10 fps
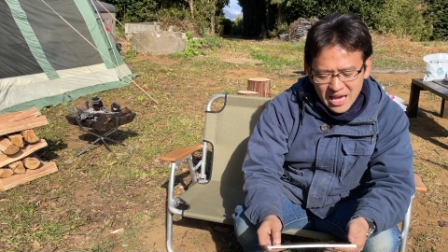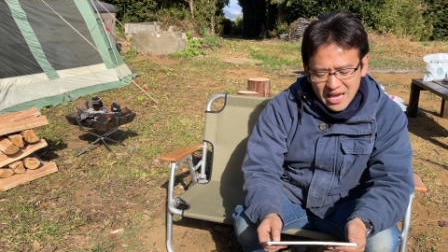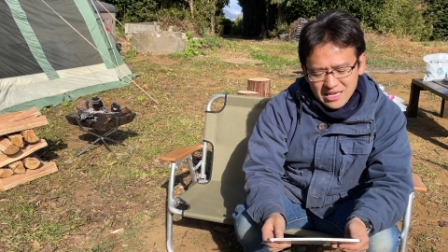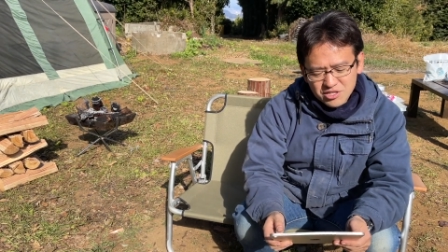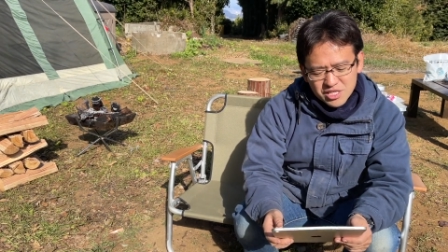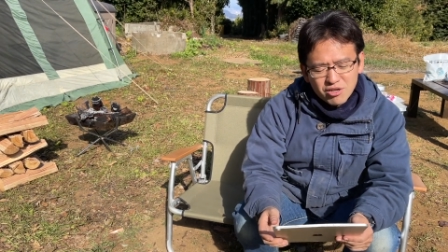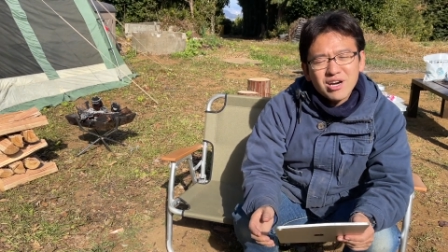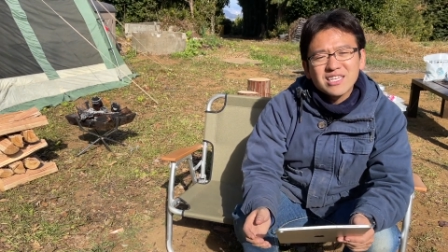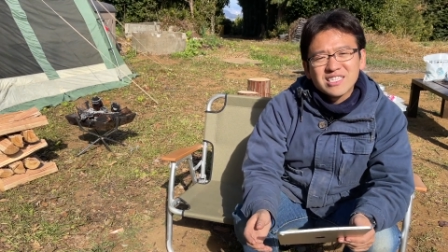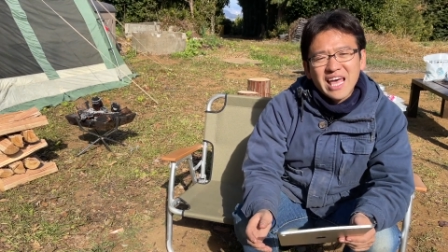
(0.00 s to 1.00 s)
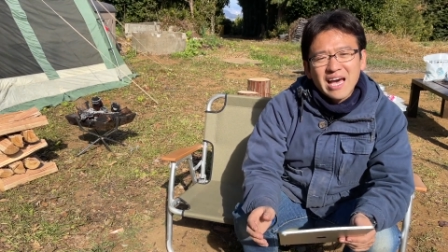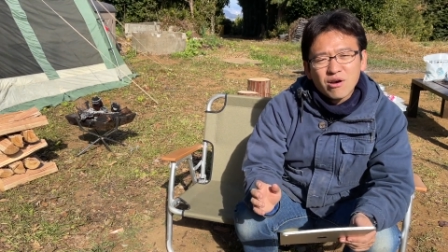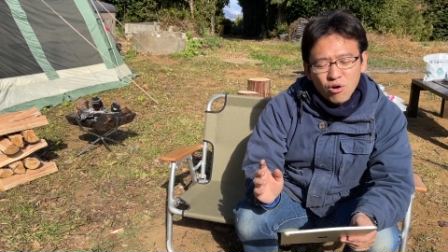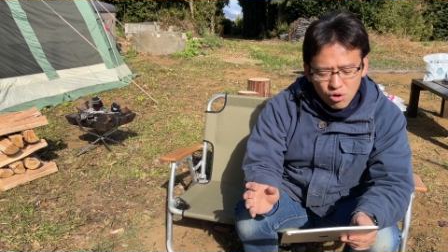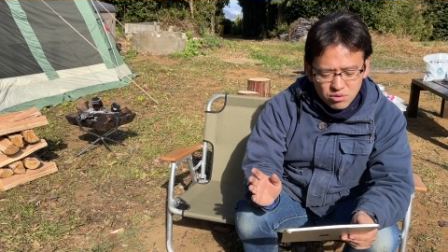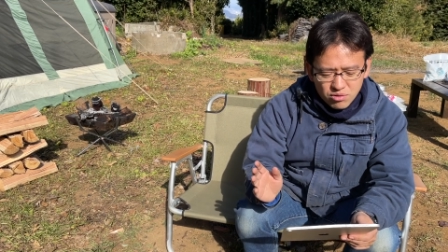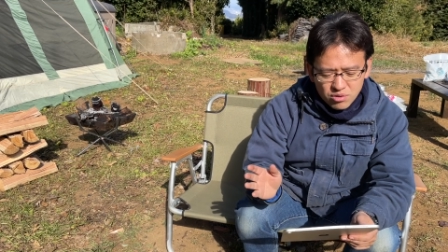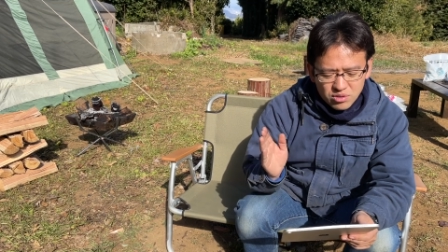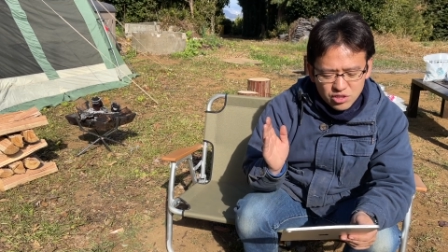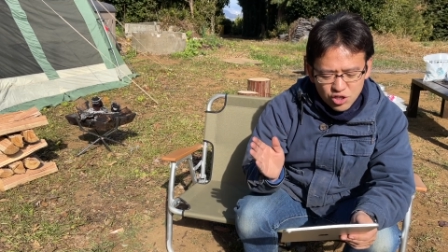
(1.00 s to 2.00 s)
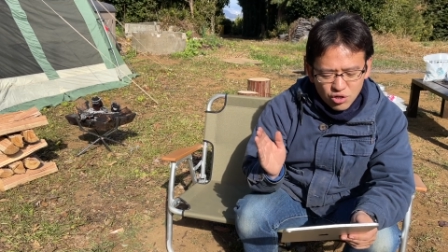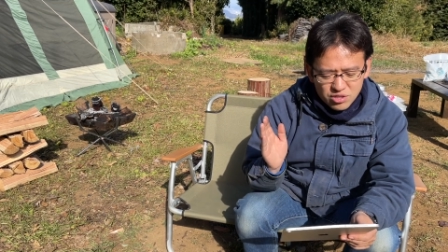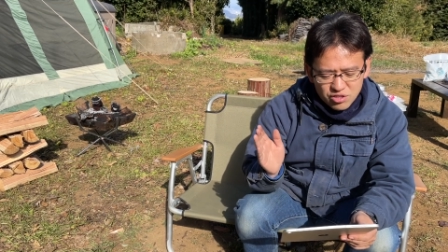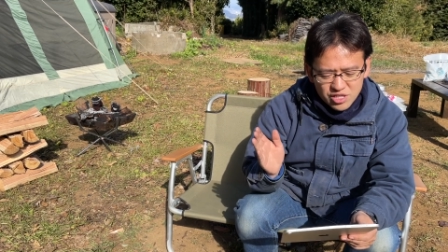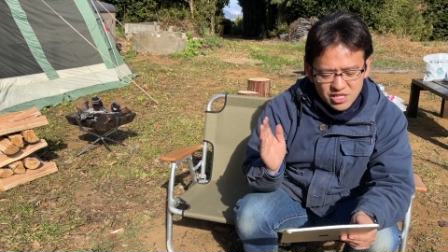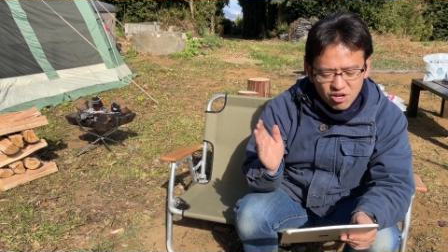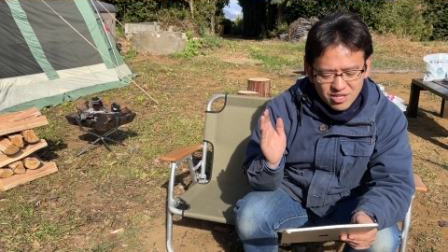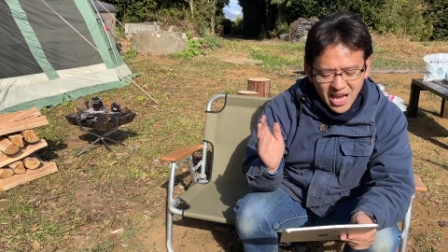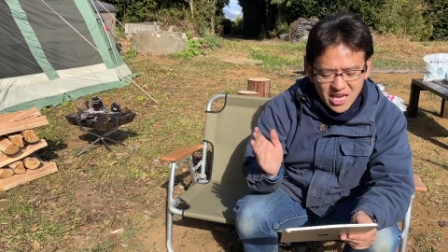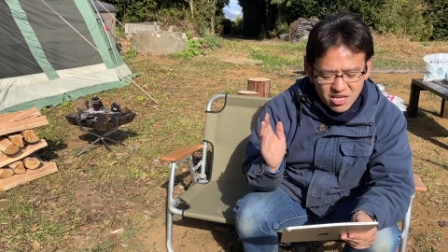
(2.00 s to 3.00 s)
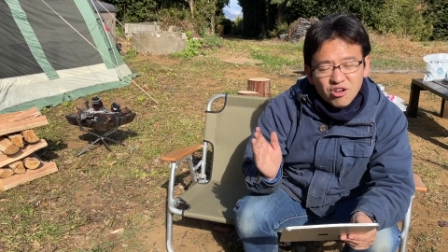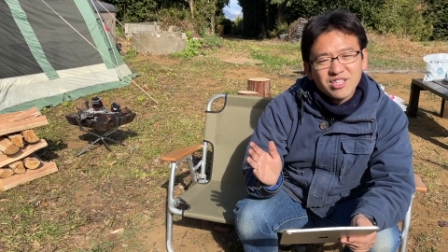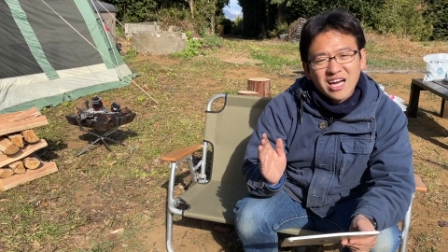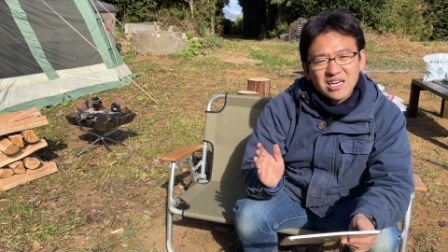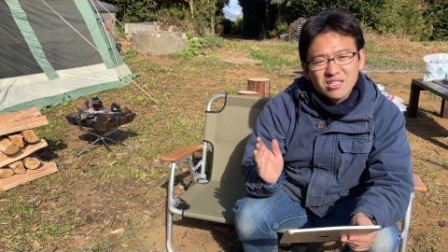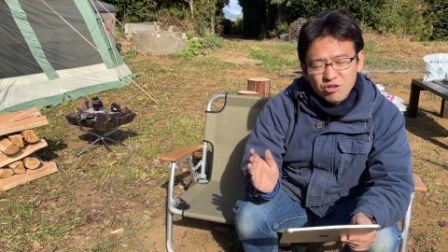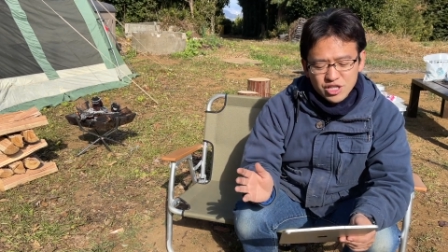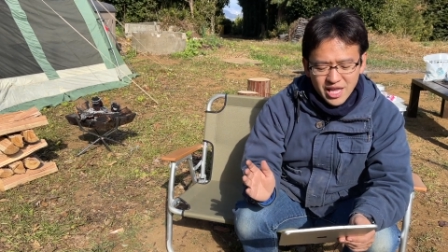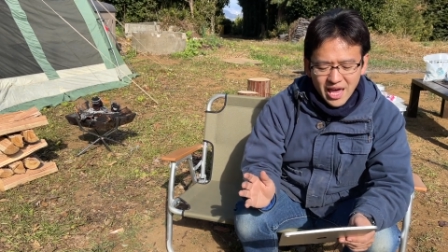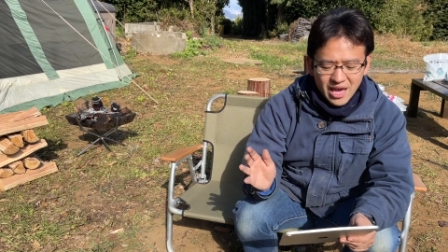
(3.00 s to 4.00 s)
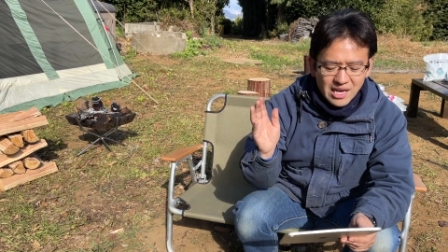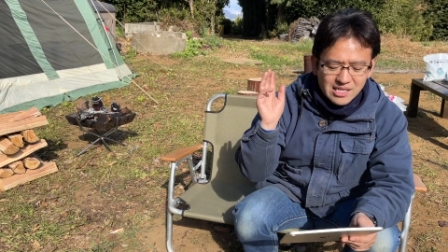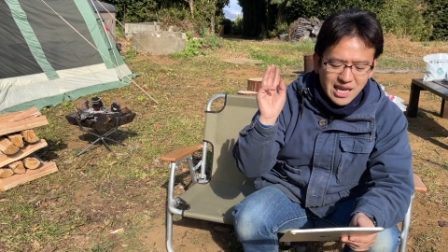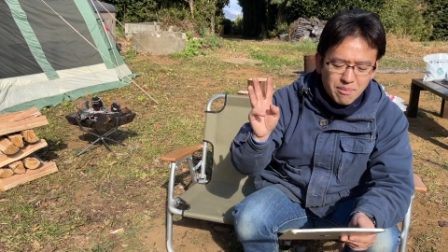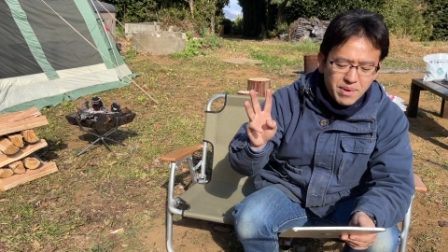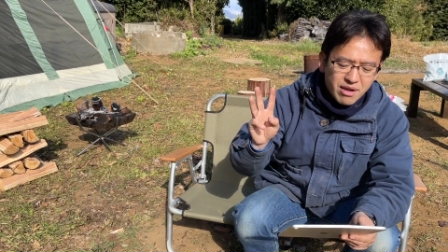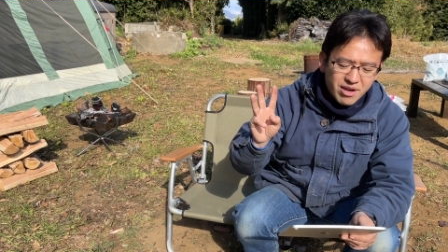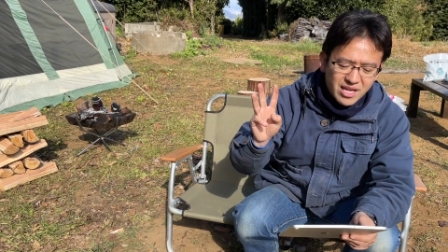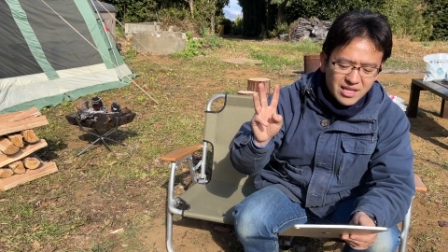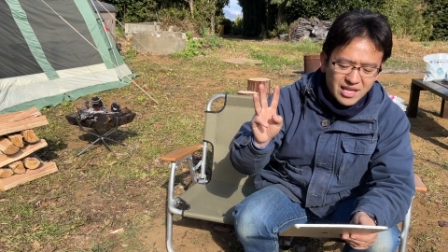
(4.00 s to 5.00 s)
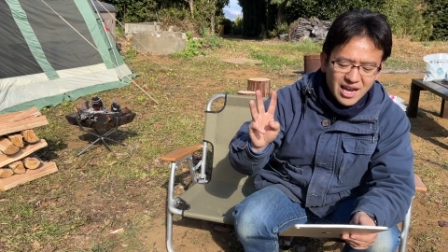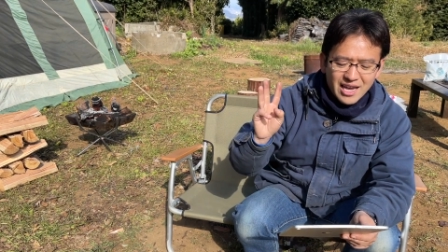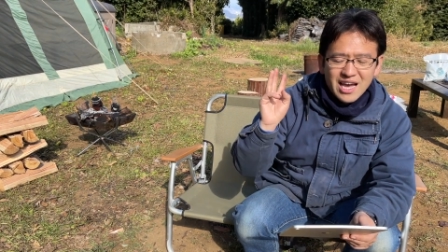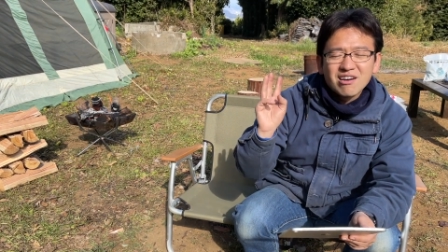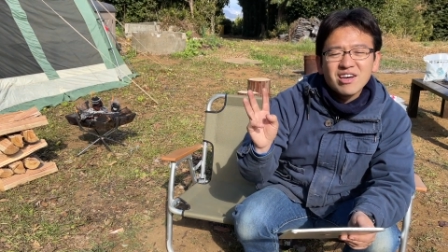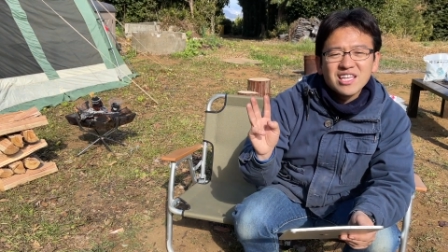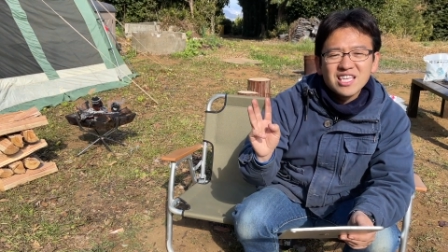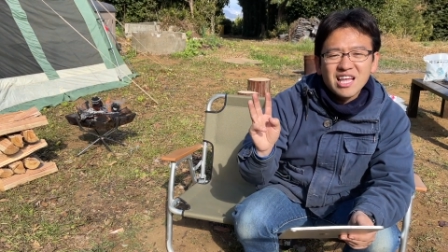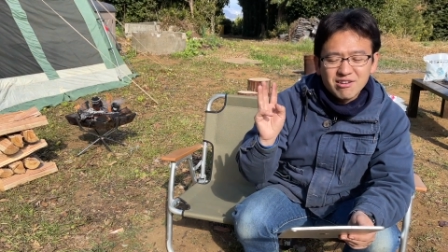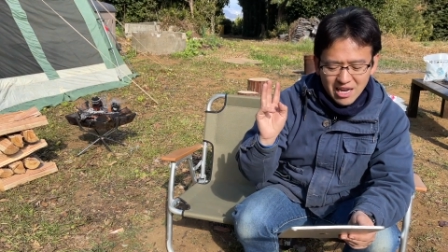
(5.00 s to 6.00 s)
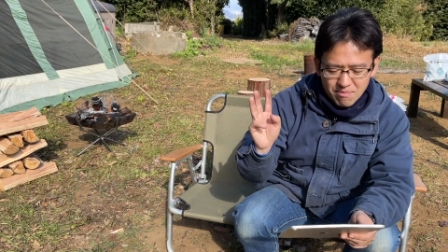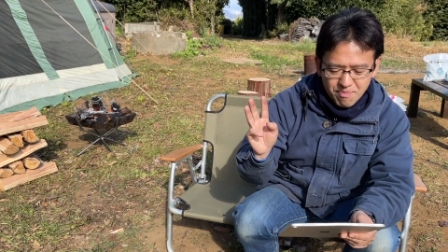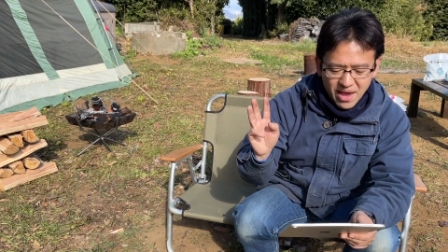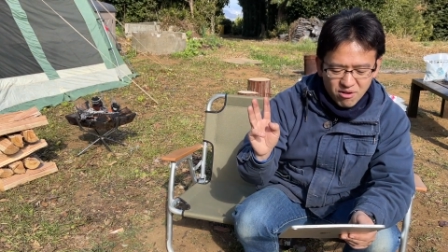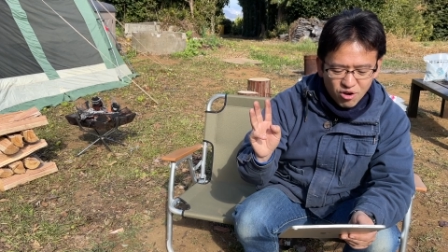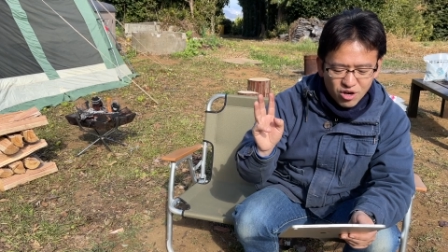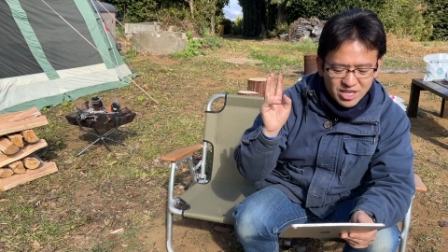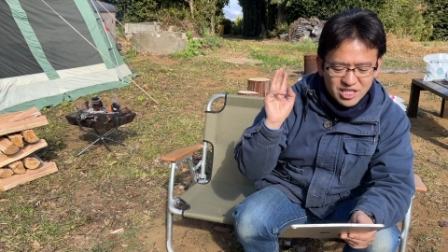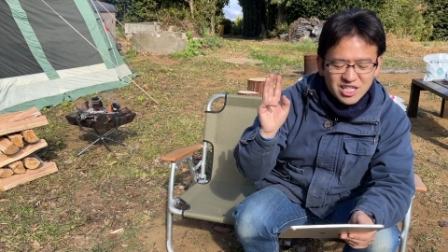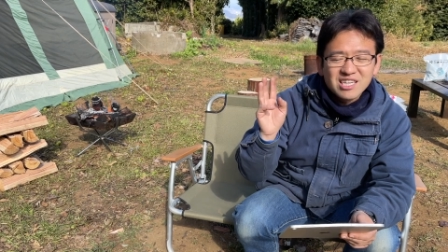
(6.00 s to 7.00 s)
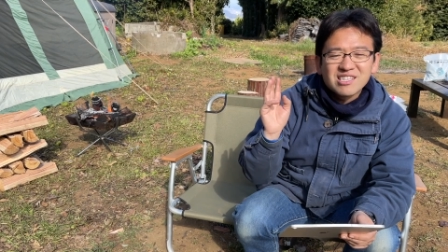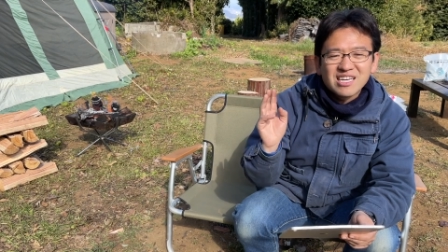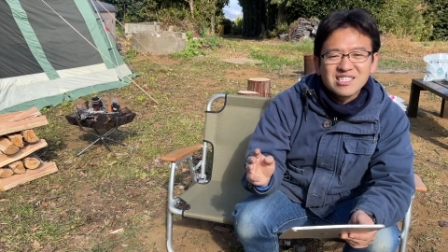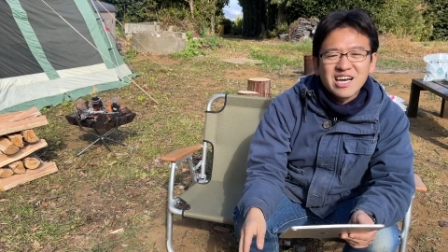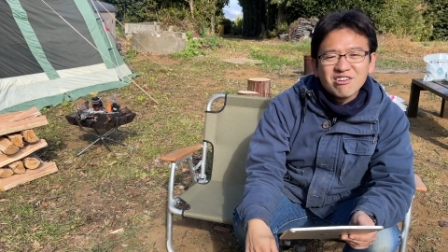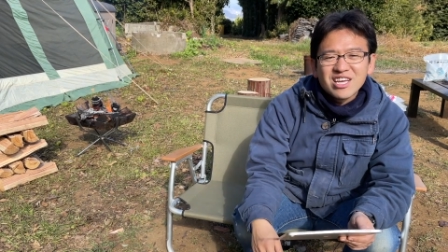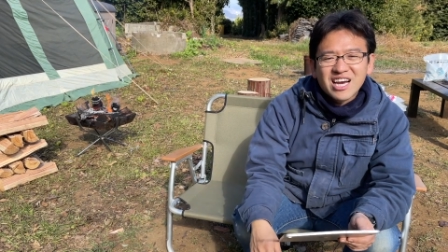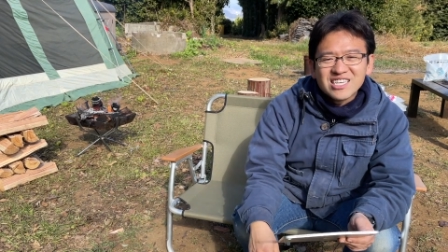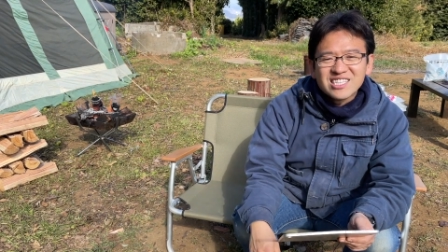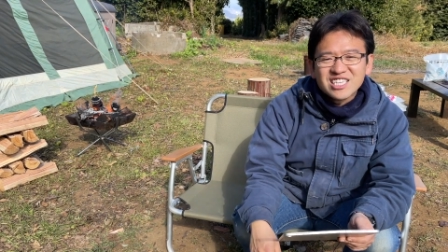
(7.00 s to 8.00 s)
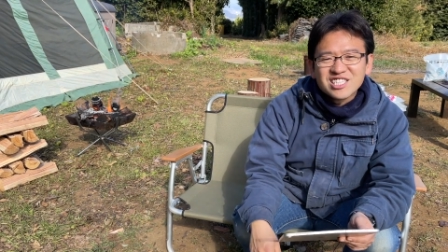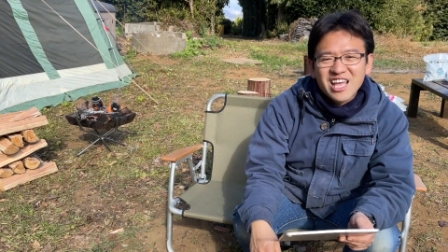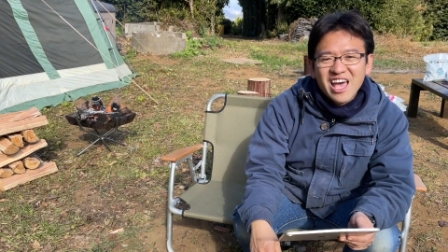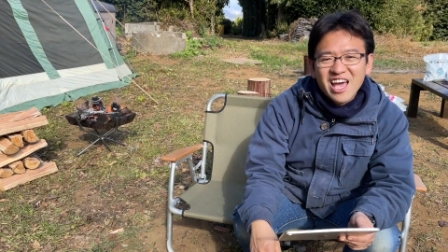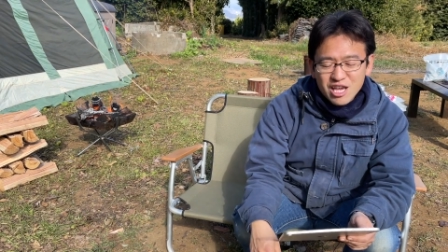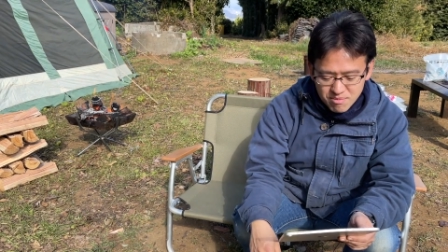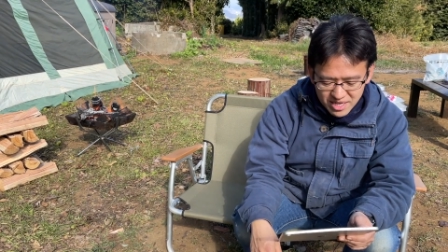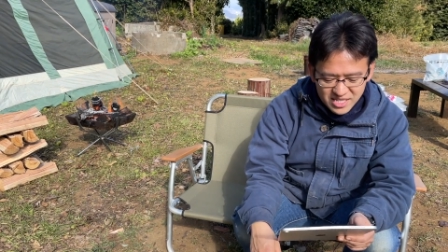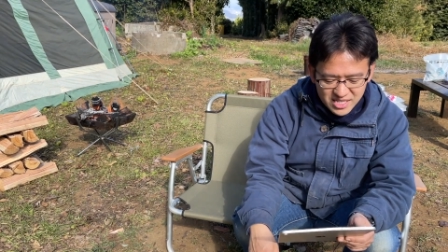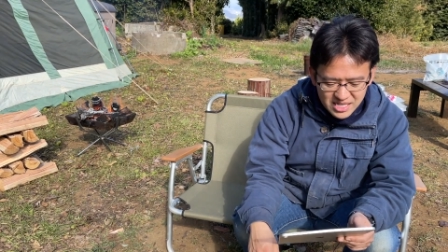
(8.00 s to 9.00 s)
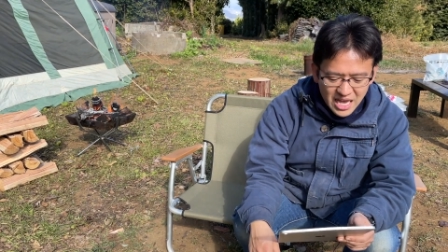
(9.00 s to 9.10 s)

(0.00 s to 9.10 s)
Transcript: えー、スシローがですね GoTo 超スシローだいよんだんとしてさんびゃくえんネタがひゃくえんになるキャンペーンをいちがつはつかより開催しています。